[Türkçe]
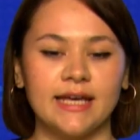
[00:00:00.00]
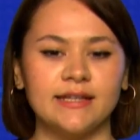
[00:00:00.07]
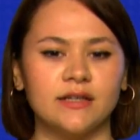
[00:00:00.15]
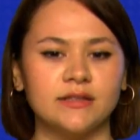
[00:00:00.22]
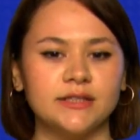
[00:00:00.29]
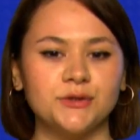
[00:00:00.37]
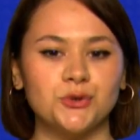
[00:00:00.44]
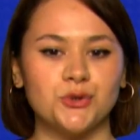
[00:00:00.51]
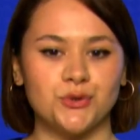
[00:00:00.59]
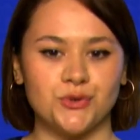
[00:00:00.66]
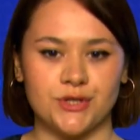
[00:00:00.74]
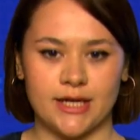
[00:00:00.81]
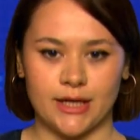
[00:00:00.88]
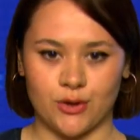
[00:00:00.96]
Yalın
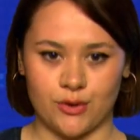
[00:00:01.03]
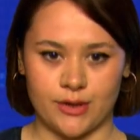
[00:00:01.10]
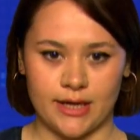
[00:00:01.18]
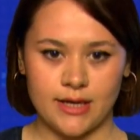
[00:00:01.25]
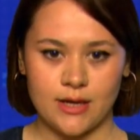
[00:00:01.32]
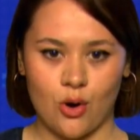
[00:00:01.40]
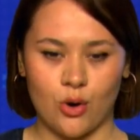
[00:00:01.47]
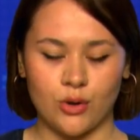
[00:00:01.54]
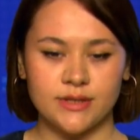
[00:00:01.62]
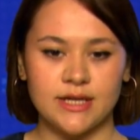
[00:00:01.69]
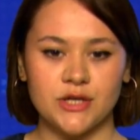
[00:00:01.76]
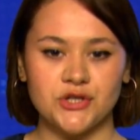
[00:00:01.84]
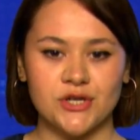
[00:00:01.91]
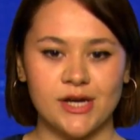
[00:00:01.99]
düşünceye göre
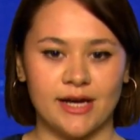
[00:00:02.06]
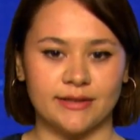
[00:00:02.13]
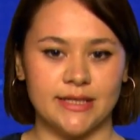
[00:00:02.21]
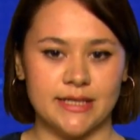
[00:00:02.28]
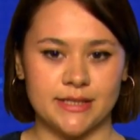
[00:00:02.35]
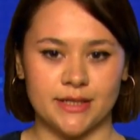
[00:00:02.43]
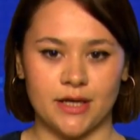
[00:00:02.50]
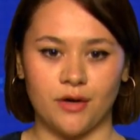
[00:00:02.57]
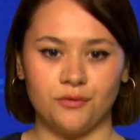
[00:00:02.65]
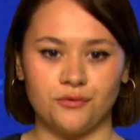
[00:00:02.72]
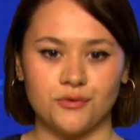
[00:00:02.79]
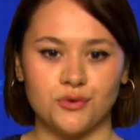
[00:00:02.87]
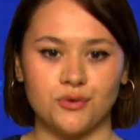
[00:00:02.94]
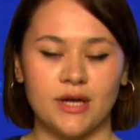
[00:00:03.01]
ortaya çıkan
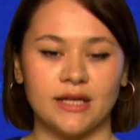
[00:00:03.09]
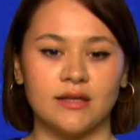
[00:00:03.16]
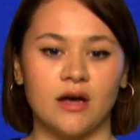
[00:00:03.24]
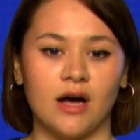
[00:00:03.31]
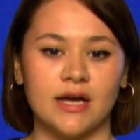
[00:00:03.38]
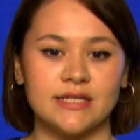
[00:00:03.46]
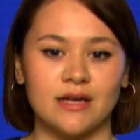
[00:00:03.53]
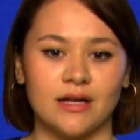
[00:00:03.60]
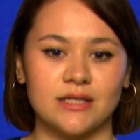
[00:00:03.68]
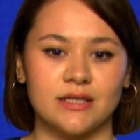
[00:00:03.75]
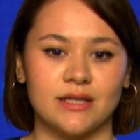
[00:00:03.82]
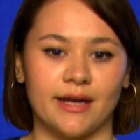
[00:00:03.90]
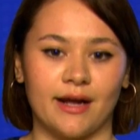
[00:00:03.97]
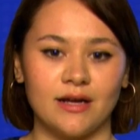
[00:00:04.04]
israf sürekli
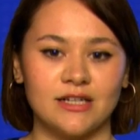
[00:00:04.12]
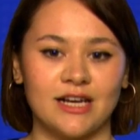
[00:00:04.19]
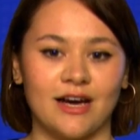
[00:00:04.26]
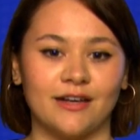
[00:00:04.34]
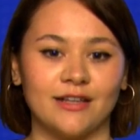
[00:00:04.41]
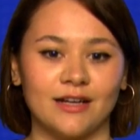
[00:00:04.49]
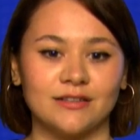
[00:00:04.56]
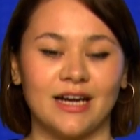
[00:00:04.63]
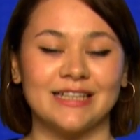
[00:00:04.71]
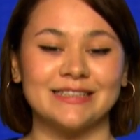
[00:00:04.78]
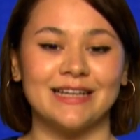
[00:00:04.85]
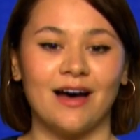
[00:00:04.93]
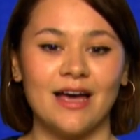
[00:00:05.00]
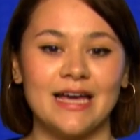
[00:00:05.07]
azaltılarak
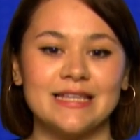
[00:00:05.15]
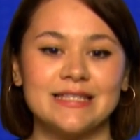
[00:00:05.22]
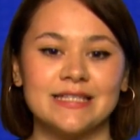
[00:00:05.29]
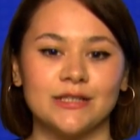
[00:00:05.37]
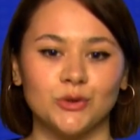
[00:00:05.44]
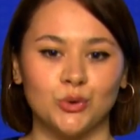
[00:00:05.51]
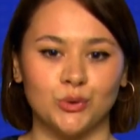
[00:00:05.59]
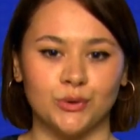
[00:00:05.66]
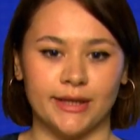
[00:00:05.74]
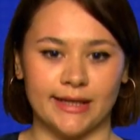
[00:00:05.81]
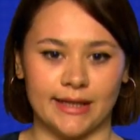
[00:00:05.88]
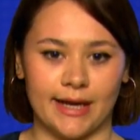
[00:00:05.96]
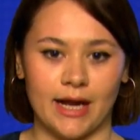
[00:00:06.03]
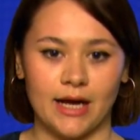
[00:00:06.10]
kaynaklar daha etkin
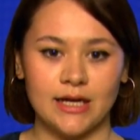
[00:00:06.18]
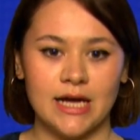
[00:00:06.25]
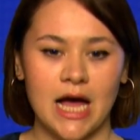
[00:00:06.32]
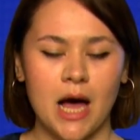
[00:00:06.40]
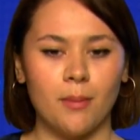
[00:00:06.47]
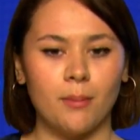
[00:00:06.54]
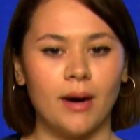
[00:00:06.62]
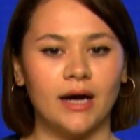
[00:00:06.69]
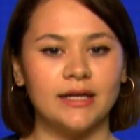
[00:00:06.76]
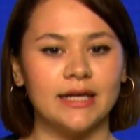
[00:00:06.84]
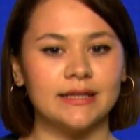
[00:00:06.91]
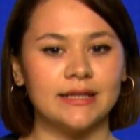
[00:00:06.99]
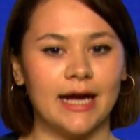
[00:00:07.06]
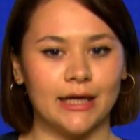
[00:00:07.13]
kullanılarak
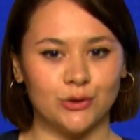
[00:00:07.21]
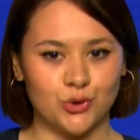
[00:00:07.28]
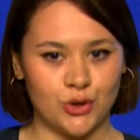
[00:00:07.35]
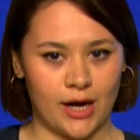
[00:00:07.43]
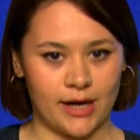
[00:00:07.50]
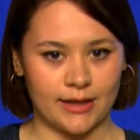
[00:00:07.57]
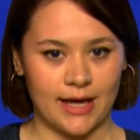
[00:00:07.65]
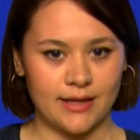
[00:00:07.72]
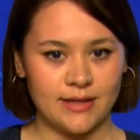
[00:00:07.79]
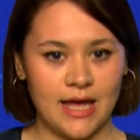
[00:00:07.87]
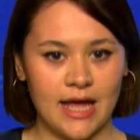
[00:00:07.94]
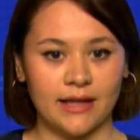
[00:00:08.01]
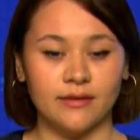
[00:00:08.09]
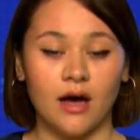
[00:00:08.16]
maliyetler düşerken
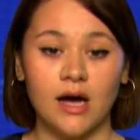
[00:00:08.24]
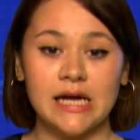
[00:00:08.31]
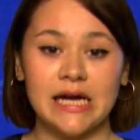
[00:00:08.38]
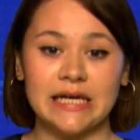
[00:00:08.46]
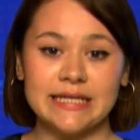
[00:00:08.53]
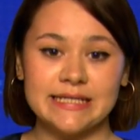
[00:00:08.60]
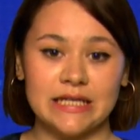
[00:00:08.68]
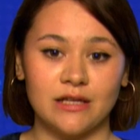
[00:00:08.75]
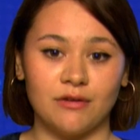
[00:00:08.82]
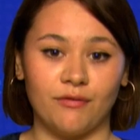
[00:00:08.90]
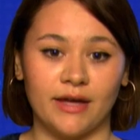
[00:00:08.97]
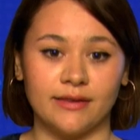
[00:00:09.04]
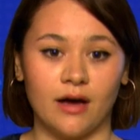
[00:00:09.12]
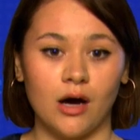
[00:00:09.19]
daha
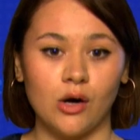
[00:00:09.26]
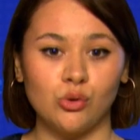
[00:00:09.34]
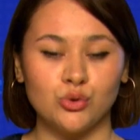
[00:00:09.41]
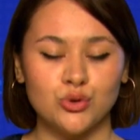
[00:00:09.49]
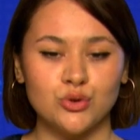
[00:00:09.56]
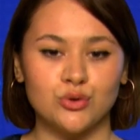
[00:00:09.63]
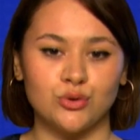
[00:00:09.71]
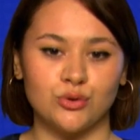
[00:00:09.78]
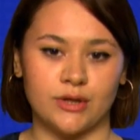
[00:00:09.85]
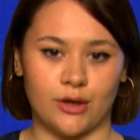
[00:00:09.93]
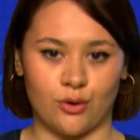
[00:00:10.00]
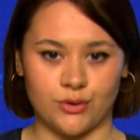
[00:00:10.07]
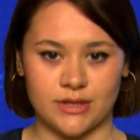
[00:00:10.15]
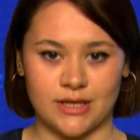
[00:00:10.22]
kaliteli ve daha ucuz
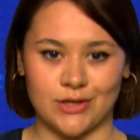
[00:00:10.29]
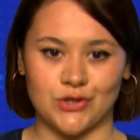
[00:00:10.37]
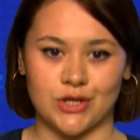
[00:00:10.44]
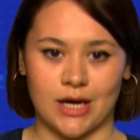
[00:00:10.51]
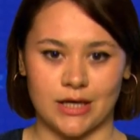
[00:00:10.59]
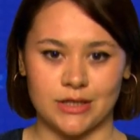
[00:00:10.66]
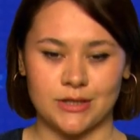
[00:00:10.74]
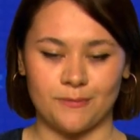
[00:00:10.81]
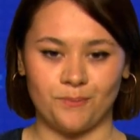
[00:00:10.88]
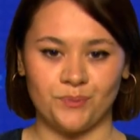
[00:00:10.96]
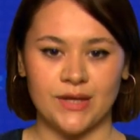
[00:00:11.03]
ürünler ortaya çıkar.